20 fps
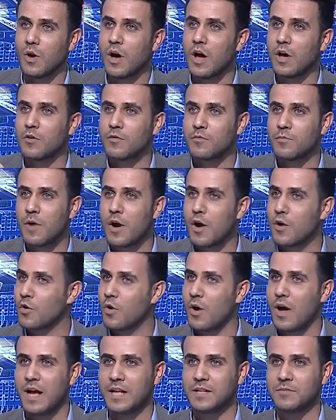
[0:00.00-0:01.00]
واعرف
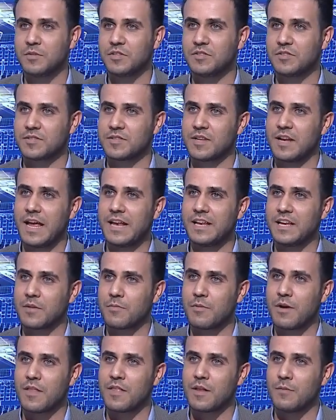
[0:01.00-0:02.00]
ماكو احد متصل
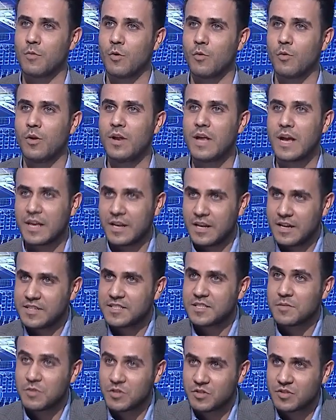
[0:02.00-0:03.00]
عليك بهذا الموضوع لكن
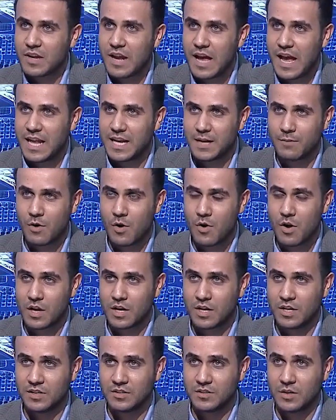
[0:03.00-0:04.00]
الاسم انطرح على
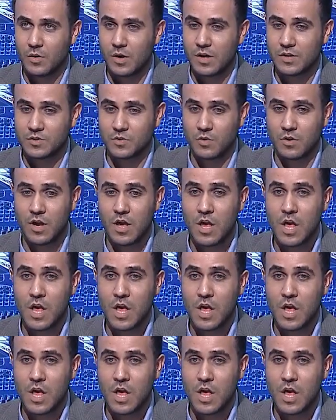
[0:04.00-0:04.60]
مواقع التواصل